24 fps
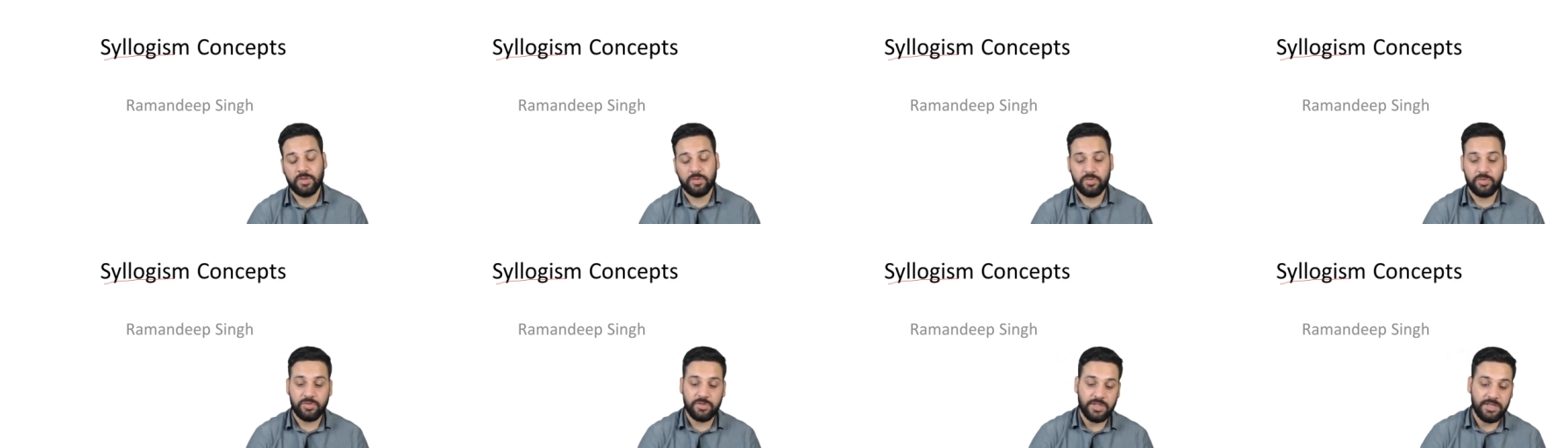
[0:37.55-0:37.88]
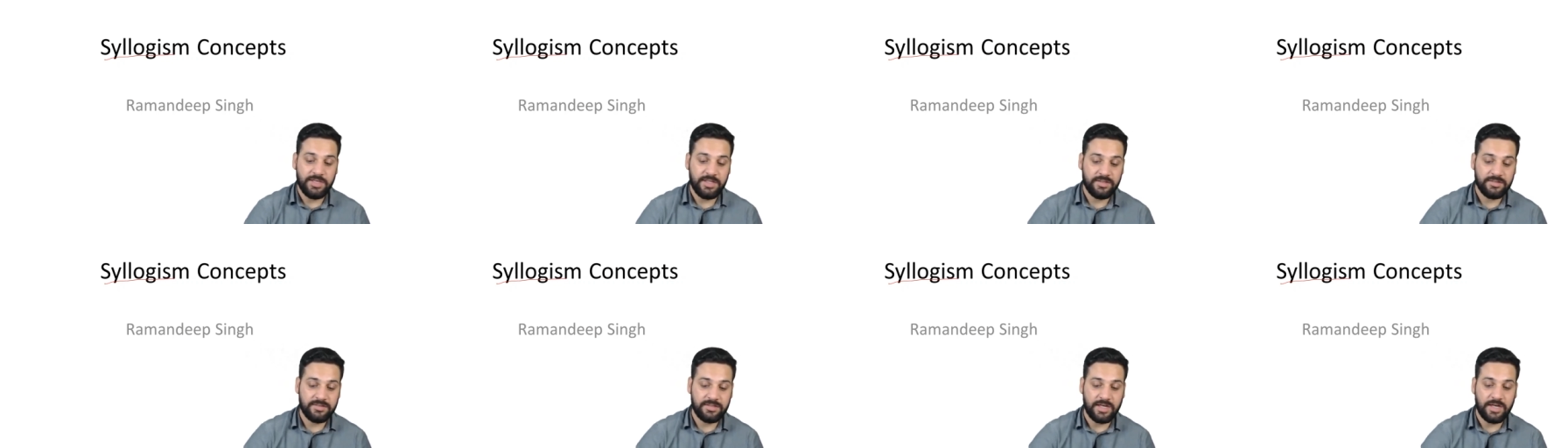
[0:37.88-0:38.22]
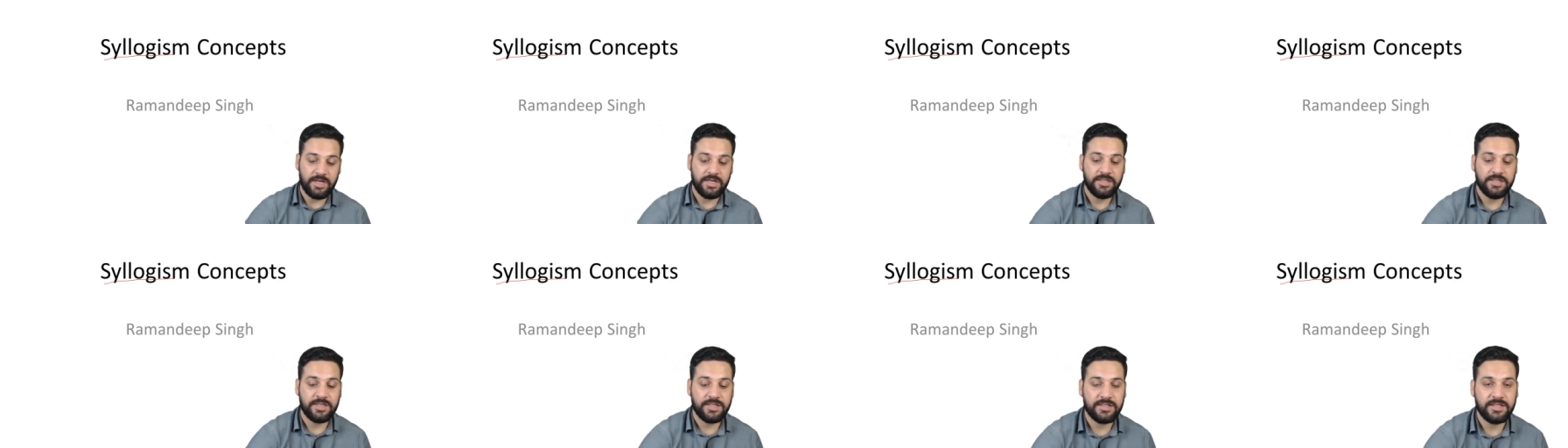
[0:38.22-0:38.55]
तो चलिए
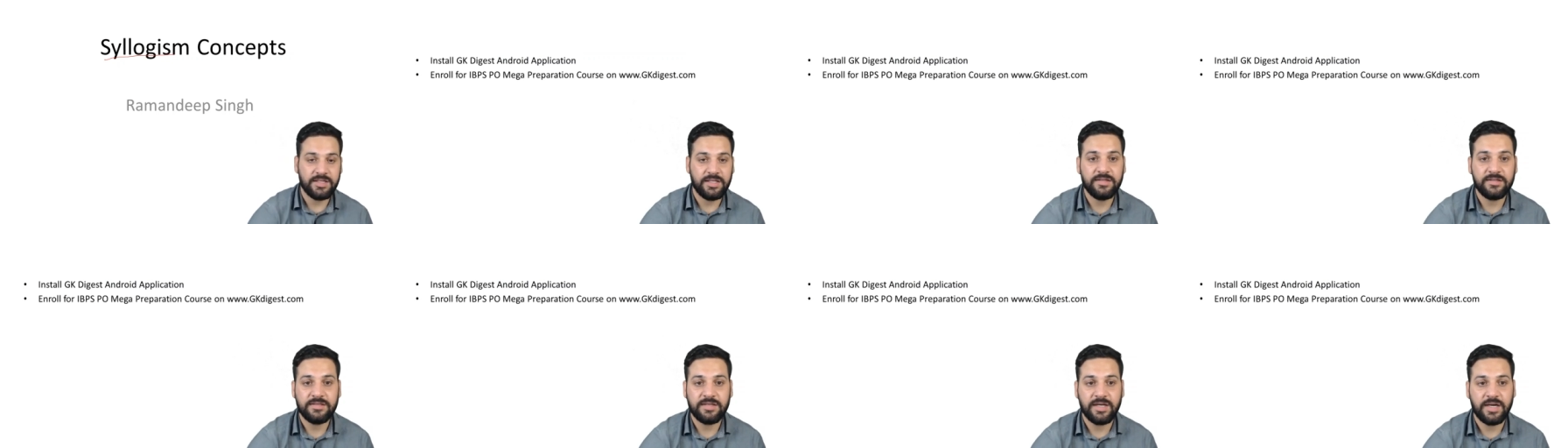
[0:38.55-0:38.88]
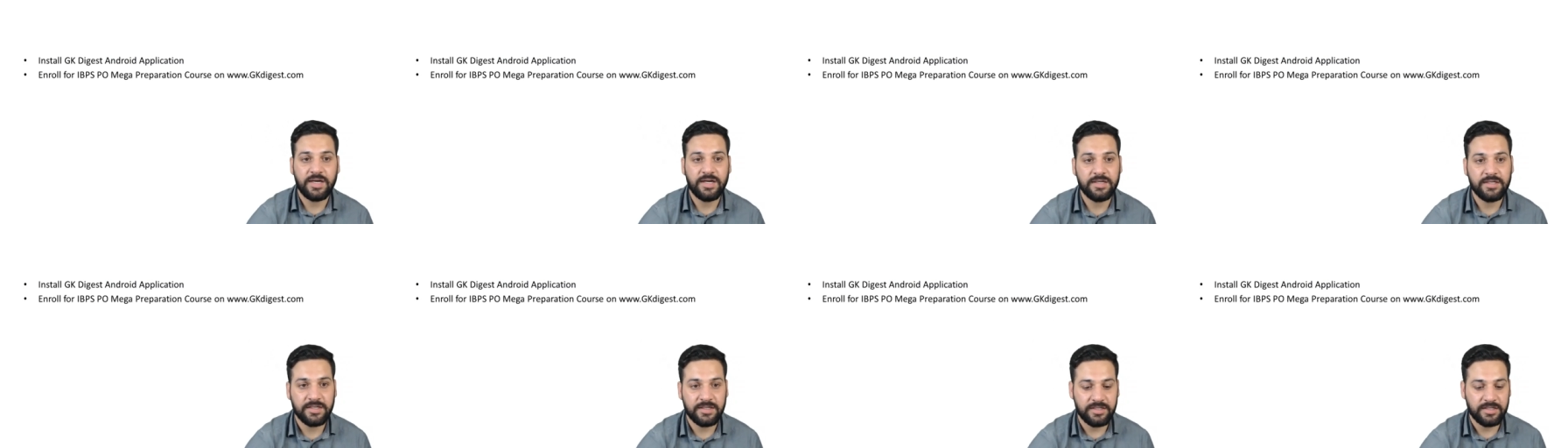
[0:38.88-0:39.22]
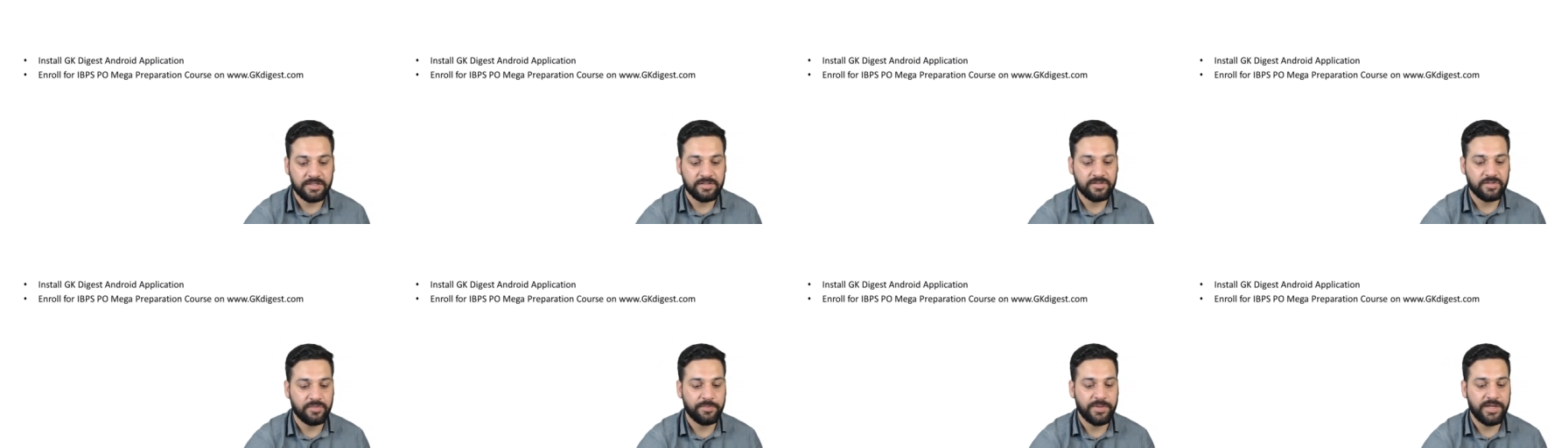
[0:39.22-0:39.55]
स्टार्ट करते हैं स्टार्ट
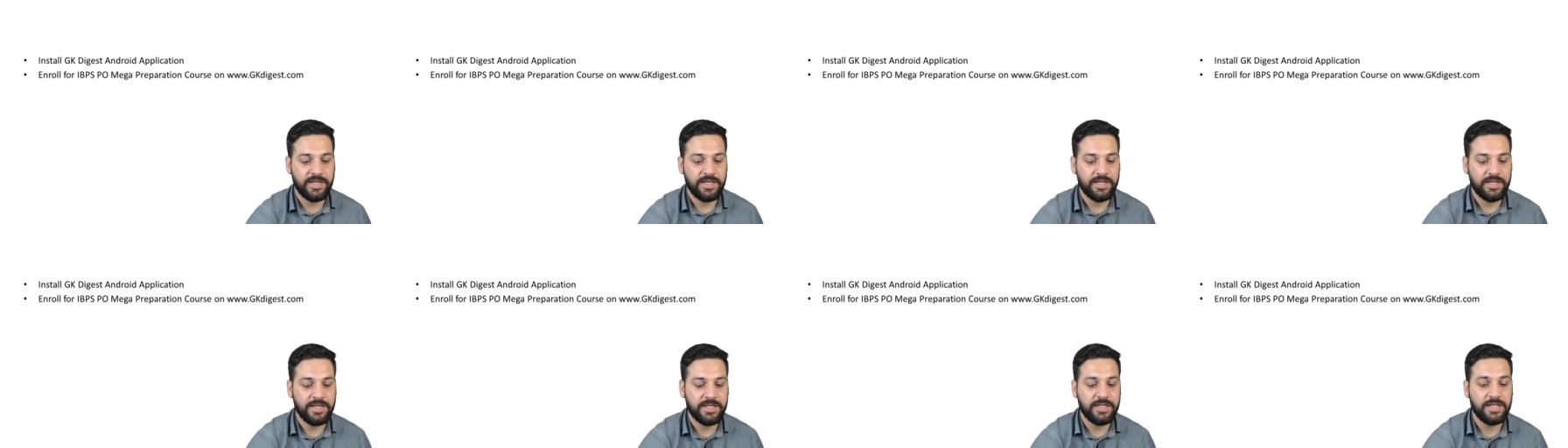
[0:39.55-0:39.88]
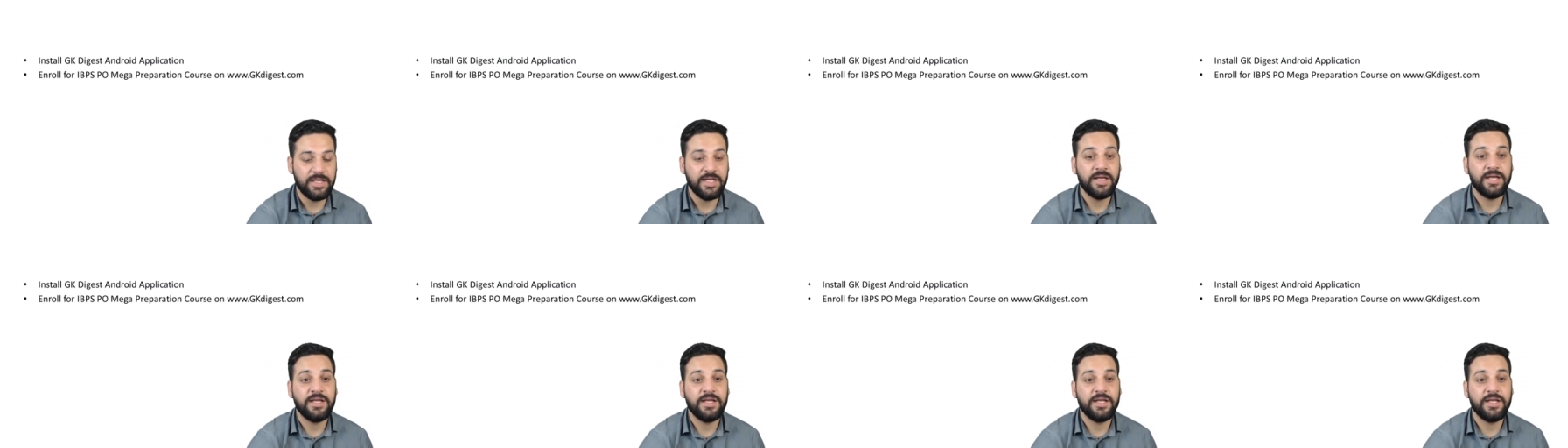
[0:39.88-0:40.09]
करने से पहले